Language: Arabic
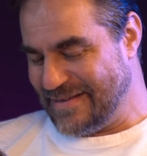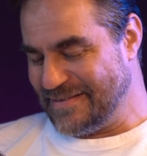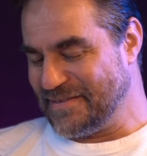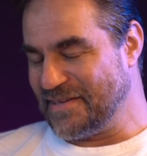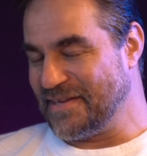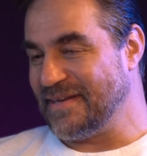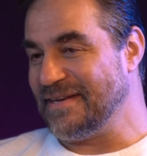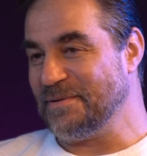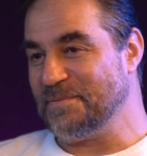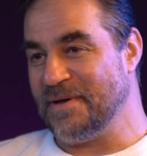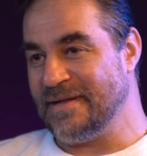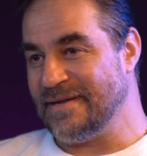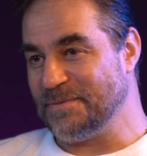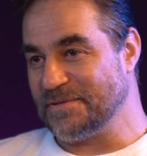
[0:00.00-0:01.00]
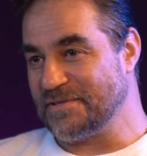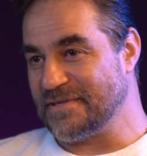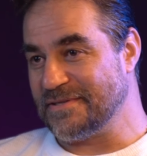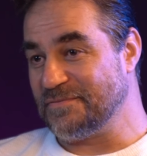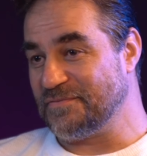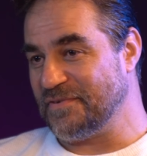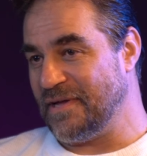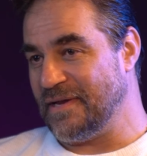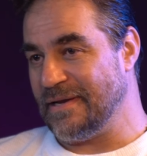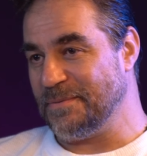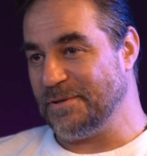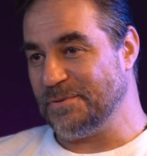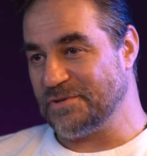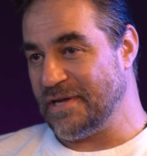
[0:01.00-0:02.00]
تخيلي بقى انا بستضيف
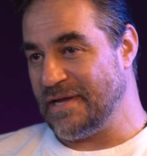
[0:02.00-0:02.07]
اعلاميه مش